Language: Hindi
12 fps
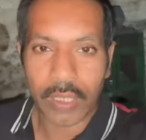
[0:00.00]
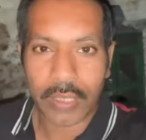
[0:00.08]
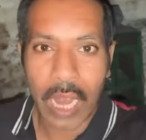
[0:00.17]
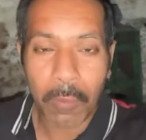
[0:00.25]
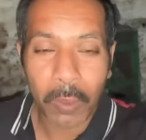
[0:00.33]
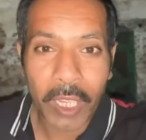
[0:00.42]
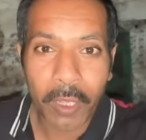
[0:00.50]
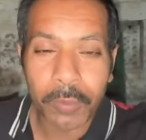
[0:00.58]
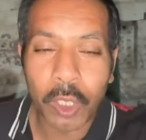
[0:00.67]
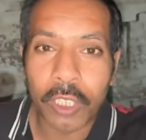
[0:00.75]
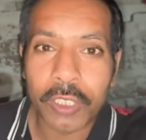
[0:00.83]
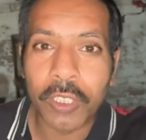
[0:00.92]
असलाकुम
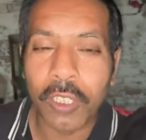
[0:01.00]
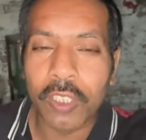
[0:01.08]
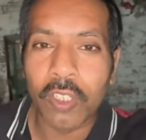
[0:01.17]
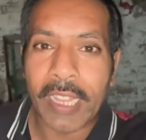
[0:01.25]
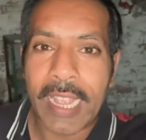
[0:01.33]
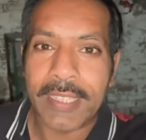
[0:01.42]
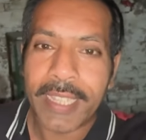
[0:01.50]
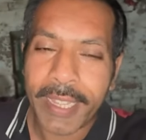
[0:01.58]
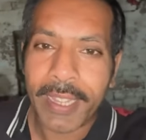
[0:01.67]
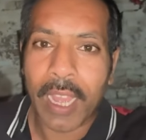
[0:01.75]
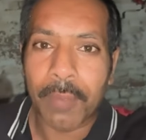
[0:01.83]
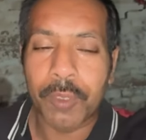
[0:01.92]
दोस्तों तो कैसे हैं
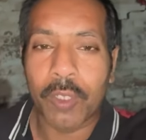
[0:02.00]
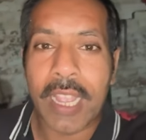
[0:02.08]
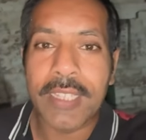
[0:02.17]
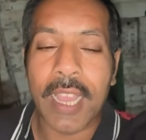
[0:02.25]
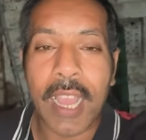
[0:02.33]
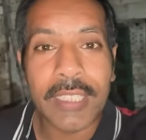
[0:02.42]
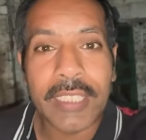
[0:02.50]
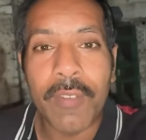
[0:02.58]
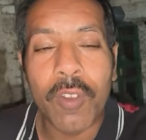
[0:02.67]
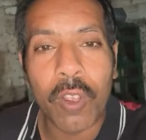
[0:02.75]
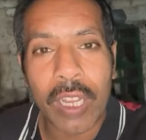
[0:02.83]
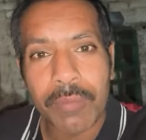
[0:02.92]
आप तो गाइस आज का भी
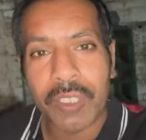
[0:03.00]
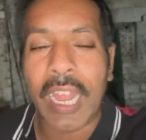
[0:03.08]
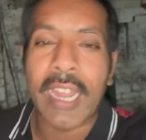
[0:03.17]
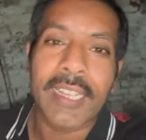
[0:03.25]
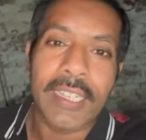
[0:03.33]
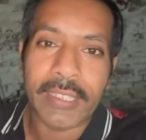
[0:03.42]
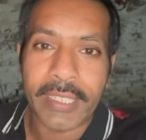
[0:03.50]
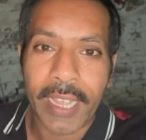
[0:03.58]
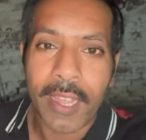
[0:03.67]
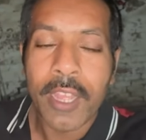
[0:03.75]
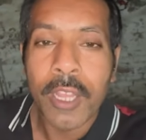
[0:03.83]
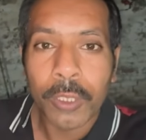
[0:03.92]
हम स्टार्ट करते हैं
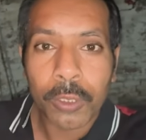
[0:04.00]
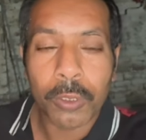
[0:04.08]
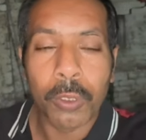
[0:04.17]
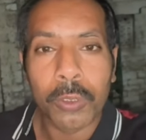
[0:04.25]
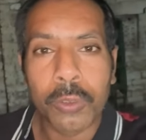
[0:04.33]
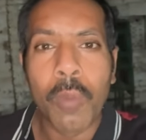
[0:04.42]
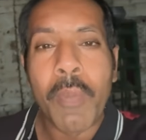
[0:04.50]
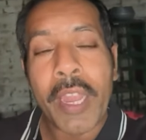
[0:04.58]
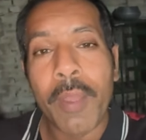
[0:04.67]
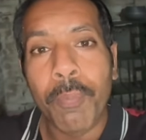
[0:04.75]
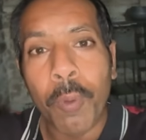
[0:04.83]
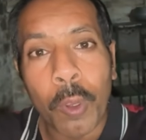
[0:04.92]
तो दोस्तों मैंने
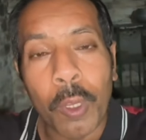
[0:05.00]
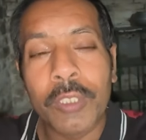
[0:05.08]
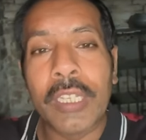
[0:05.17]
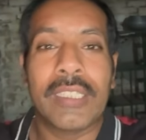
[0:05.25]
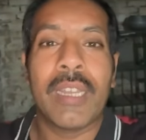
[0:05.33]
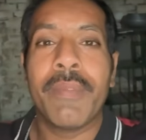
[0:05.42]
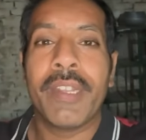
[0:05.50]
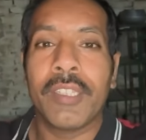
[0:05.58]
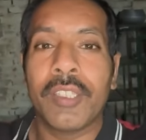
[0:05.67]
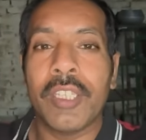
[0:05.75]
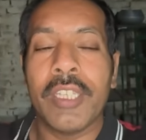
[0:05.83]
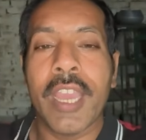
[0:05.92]
बहुत ज्यादा मेहनत
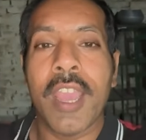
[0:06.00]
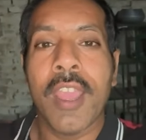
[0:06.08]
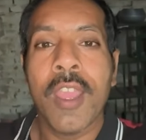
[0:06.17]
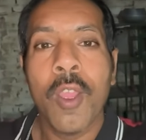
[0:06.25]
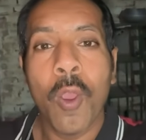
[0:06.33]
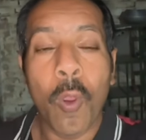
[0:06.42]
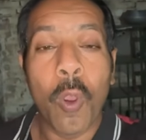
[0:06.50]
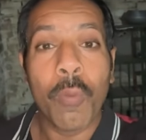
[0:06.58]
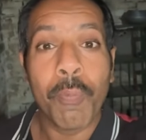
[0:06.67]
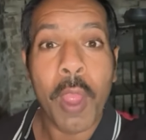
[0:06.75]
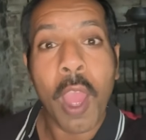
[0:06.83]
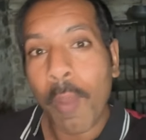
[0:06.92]
की है और
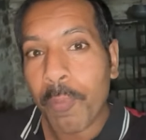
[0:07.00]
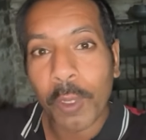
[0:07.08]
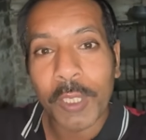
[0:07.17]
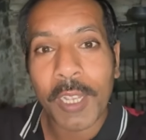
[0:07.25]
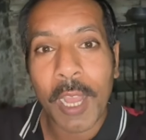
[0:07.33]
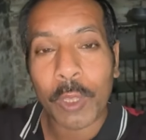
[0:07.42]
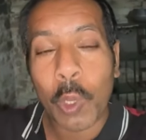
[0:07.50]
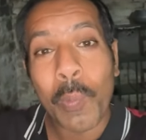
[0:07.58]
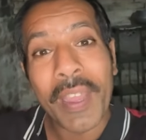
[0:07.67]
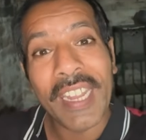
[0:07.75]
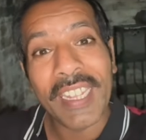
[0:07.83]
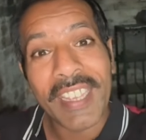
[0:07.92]
मैं आपको दिखाता हूँ
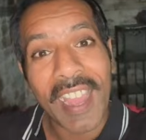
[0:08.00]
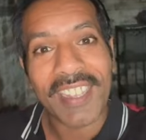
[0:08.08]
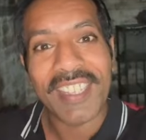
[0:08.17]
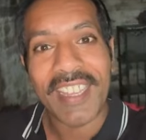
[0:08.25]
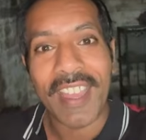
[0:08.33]
मैंने क्या किया